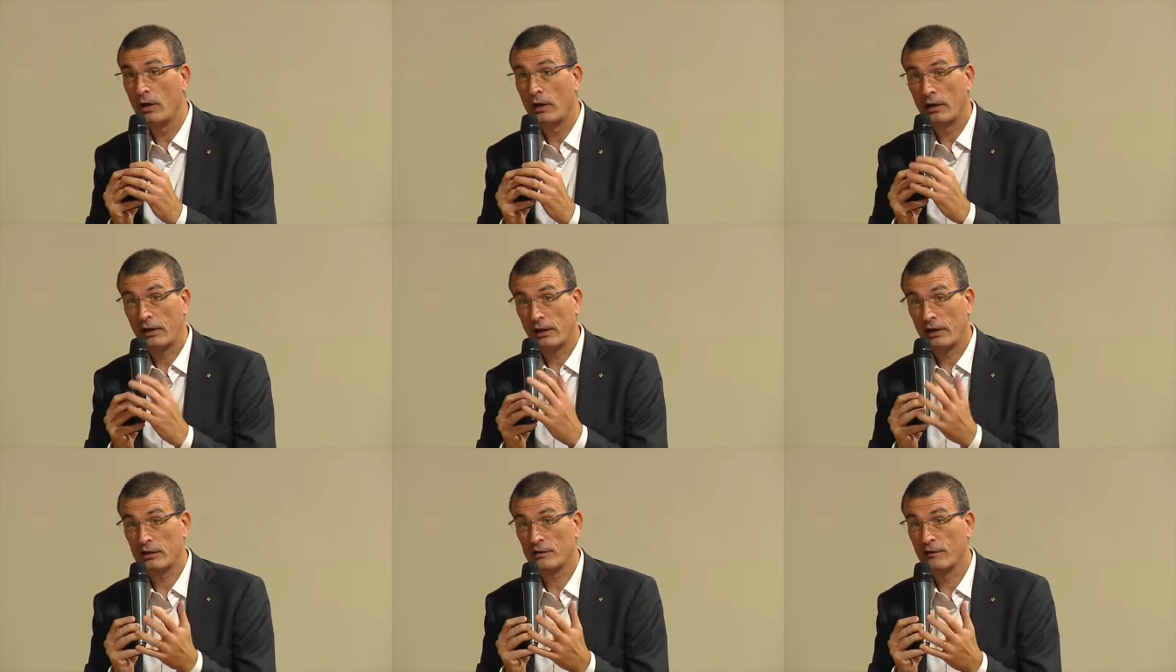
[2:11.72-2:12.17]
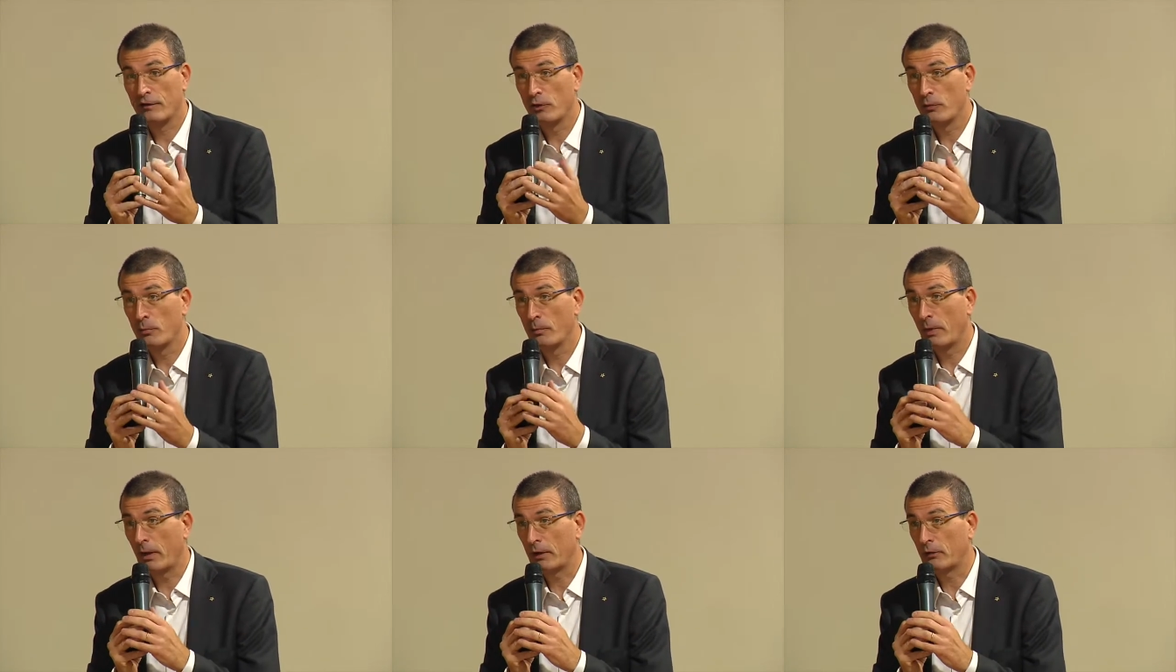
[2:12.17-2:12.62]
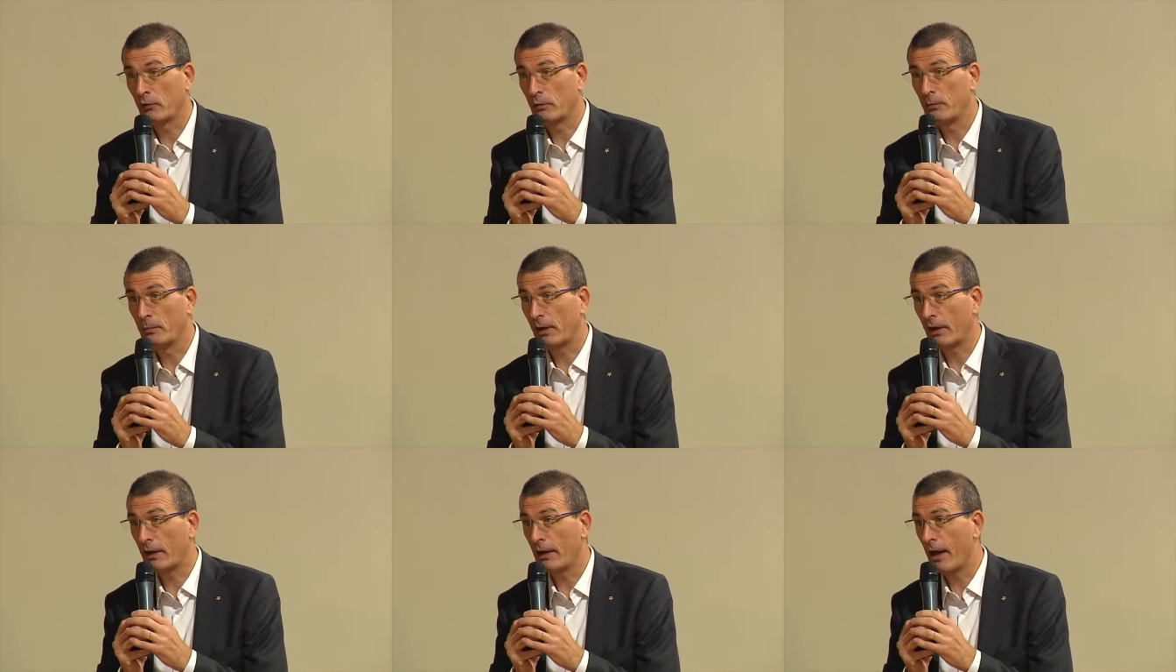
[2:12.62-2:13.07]
che è sviluppato in
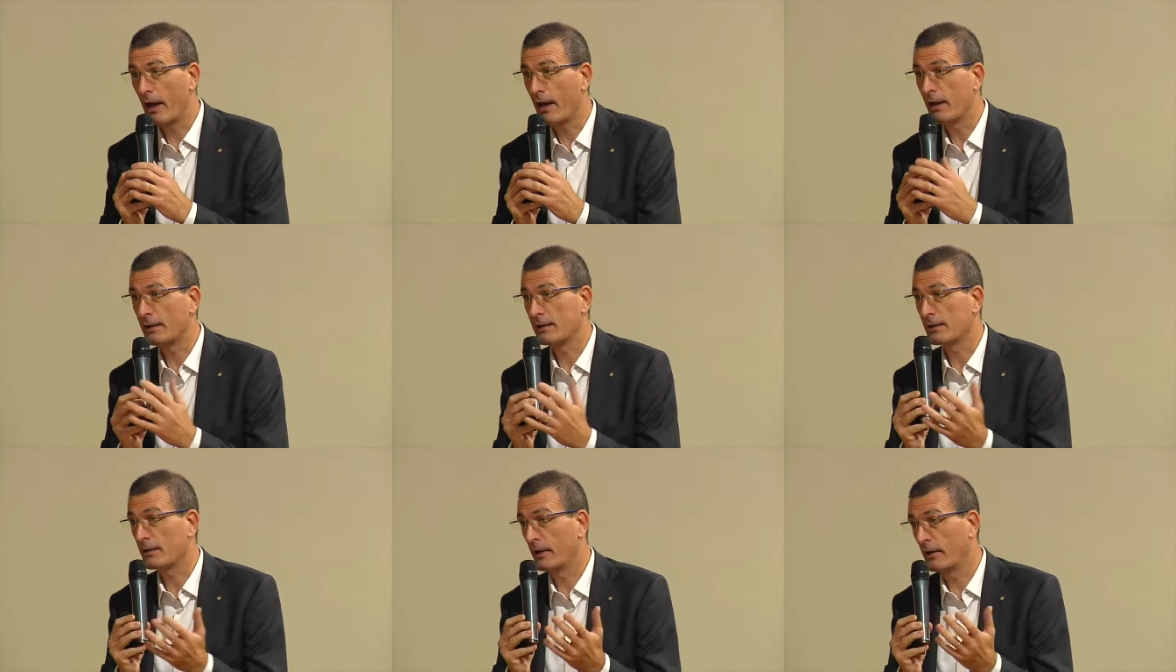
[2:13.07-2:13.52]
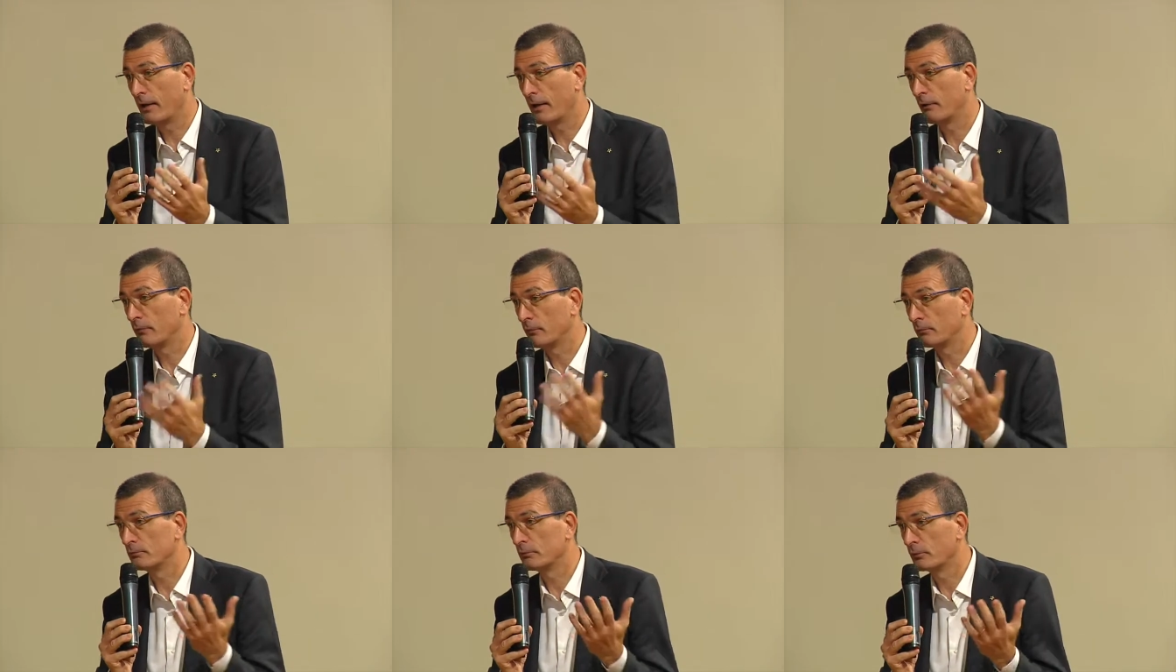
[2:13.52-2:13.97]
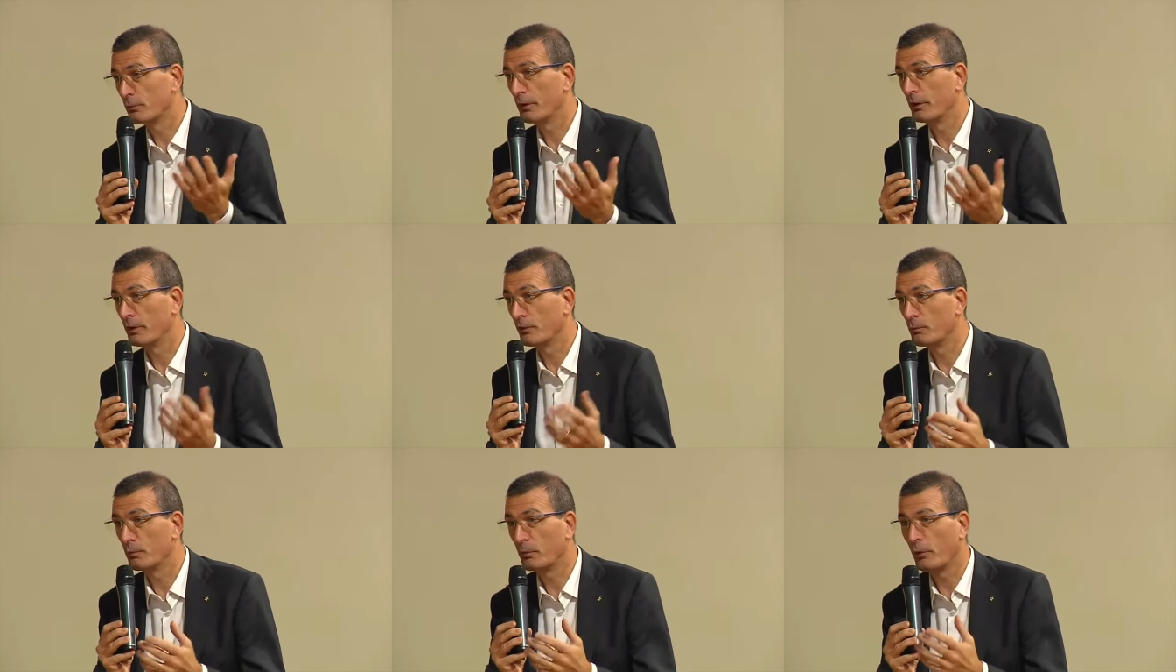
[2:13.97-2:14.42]
Brianza, è un,
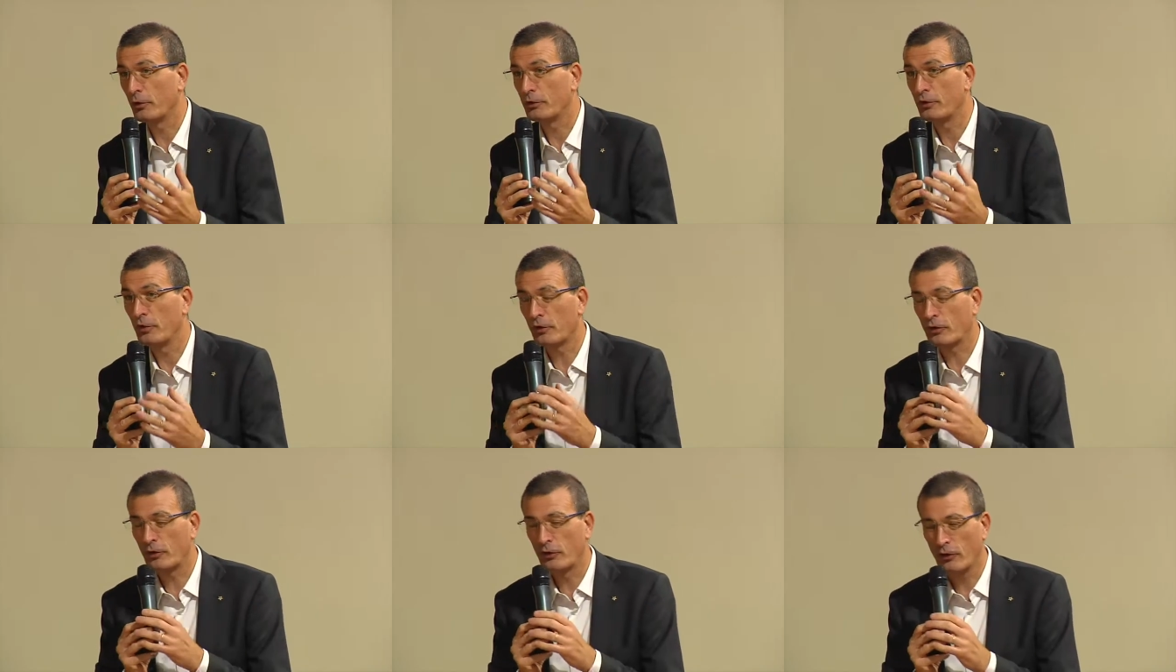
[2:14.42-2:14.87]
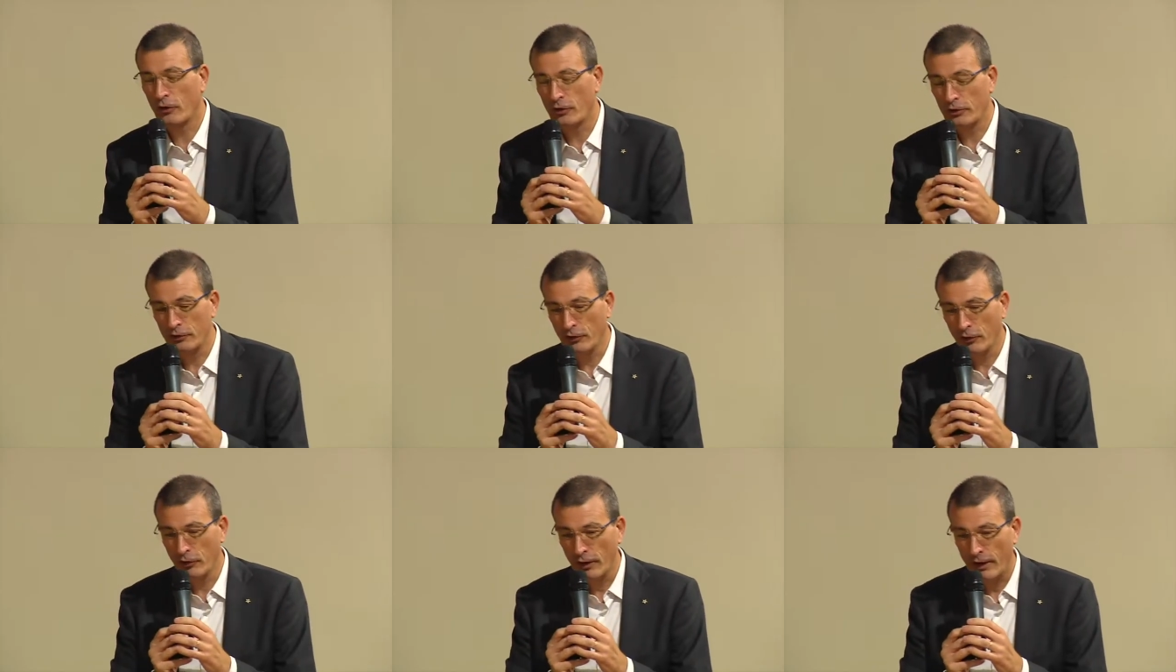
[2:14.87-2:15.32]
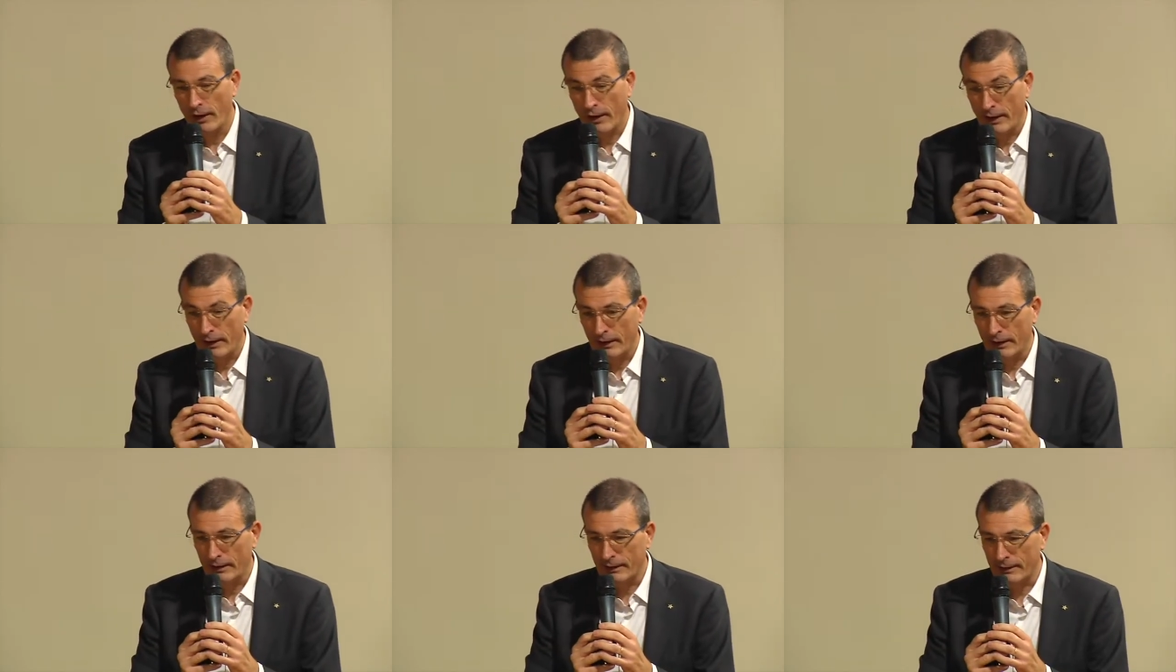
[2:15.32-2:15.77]
quindi un po' di orgoglio
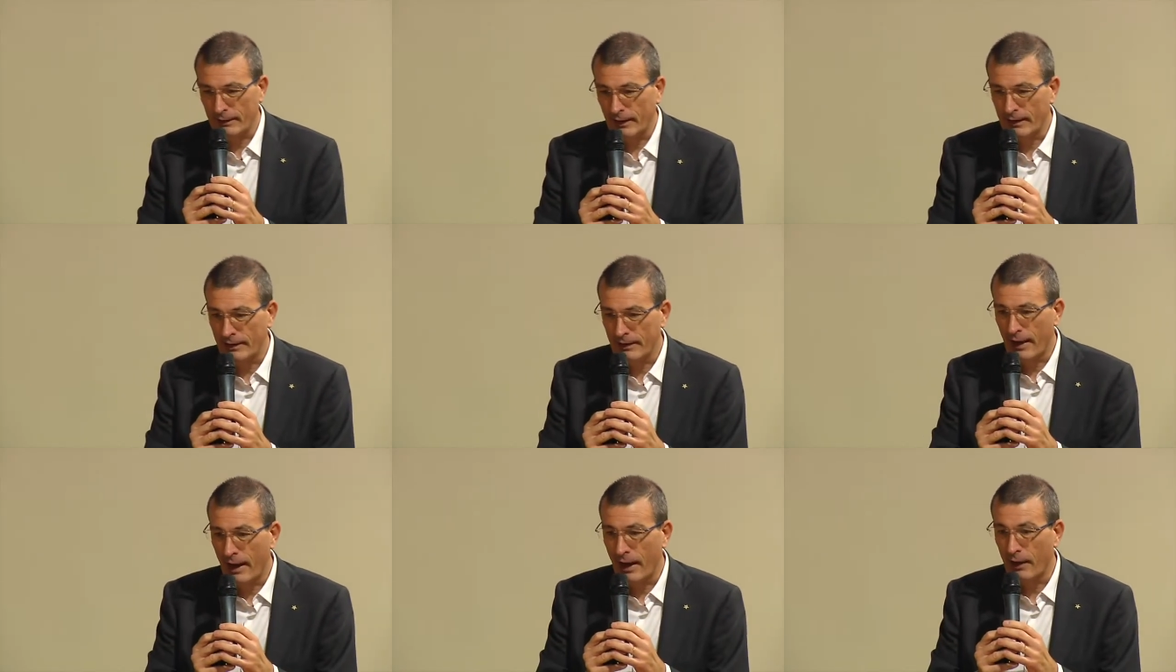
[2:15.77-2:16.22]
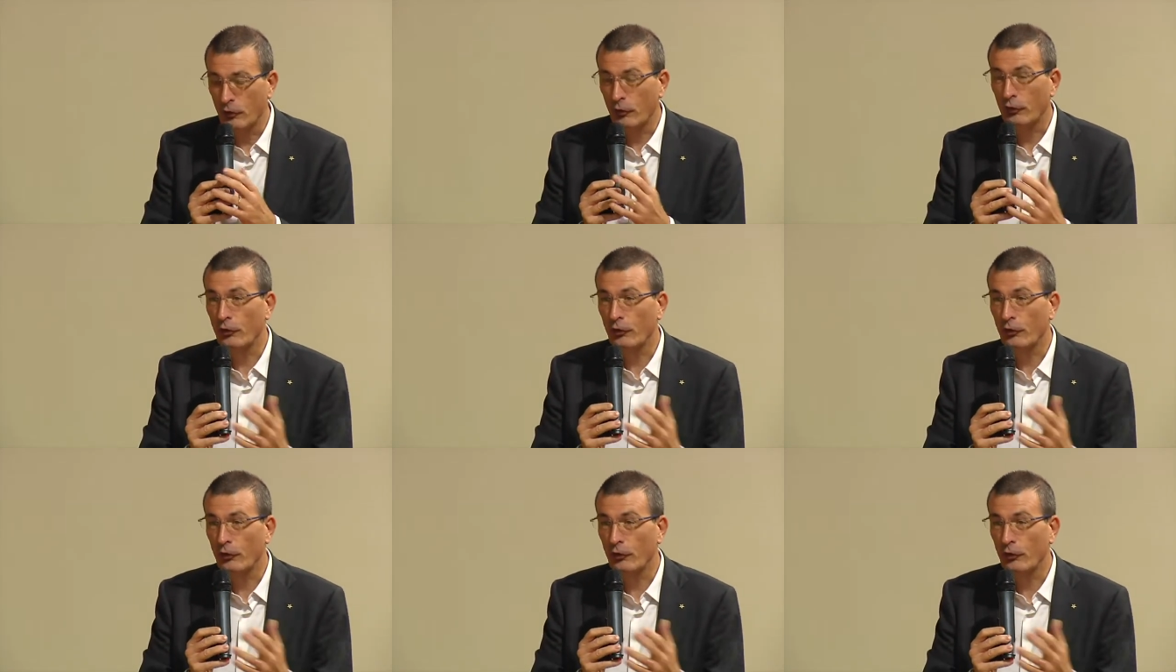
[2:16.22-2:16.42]
italiano.